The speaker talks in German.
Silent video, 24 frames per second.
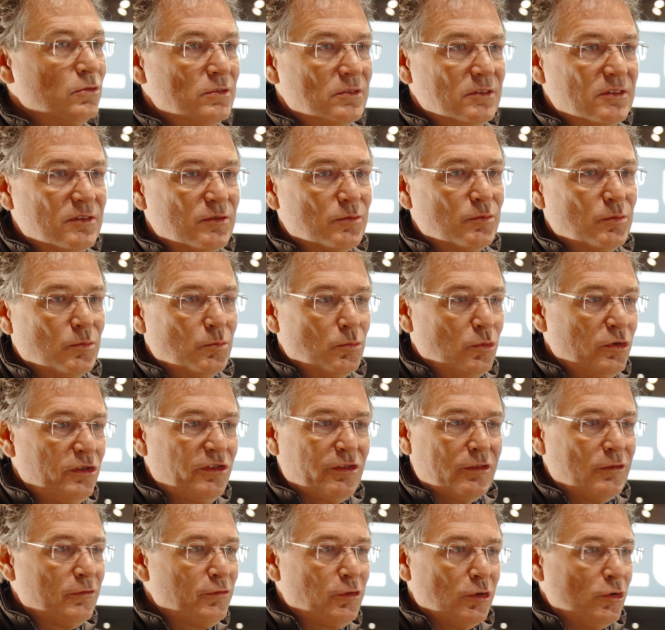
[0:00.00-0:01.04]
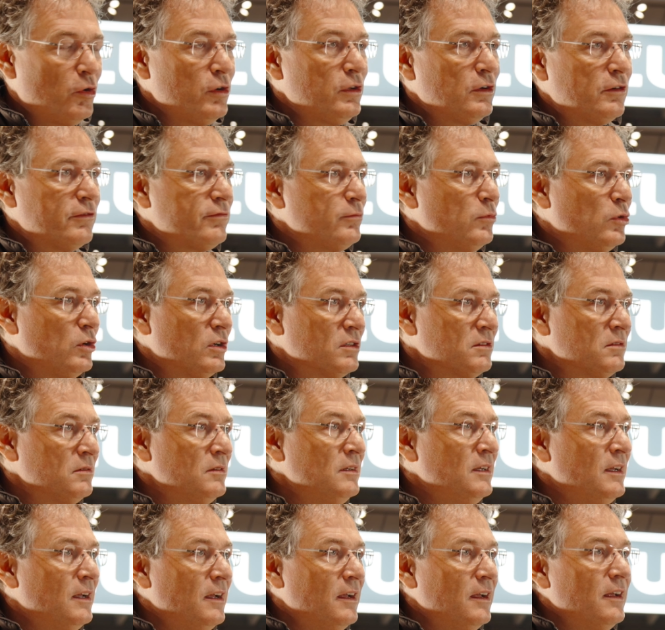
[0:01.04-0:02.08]
und mussten von heute auf morgen
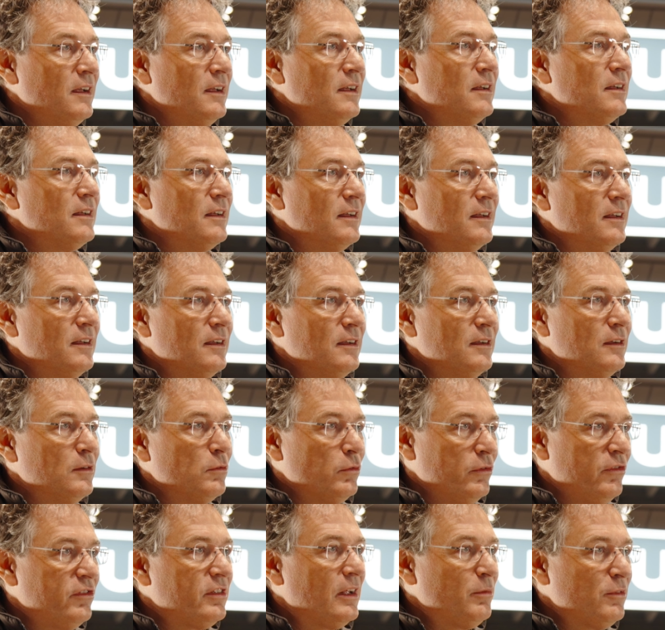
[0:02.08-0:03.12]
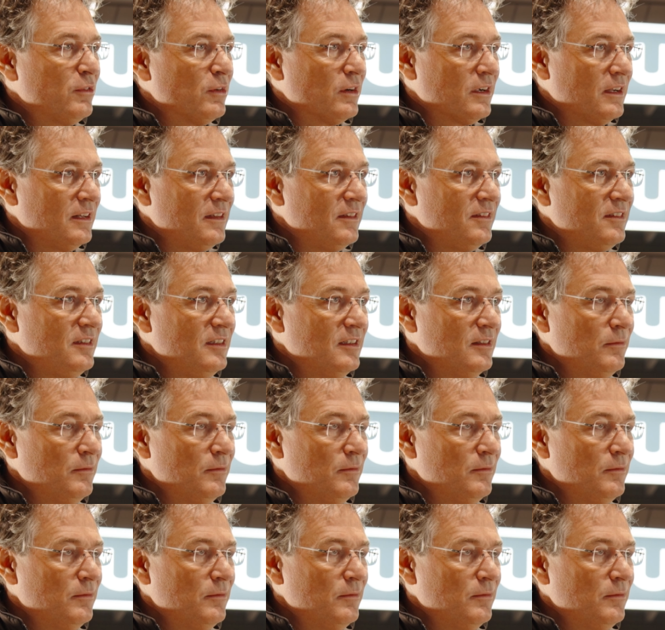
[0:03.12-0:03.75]
äh, uns selbst organisieren.